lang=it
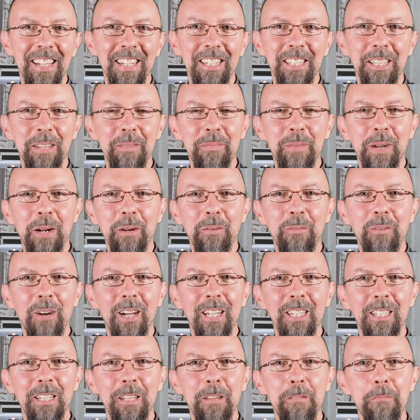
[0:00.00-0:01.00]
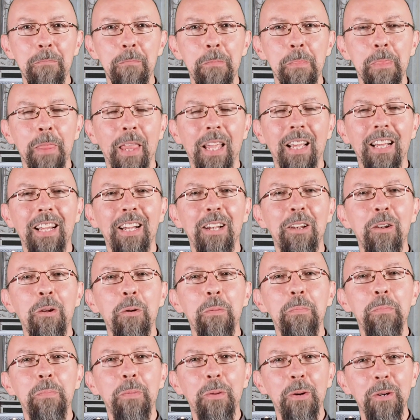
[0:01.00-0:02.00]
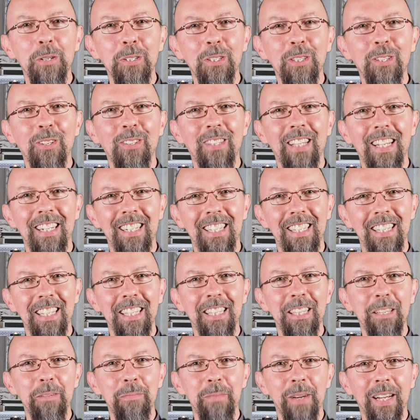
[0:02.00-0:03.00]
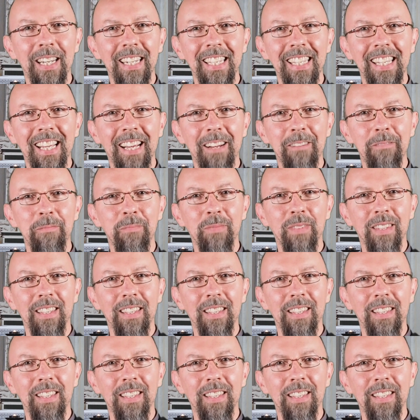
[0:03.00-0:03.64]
sembra quasi l'opposto del sì di Maria.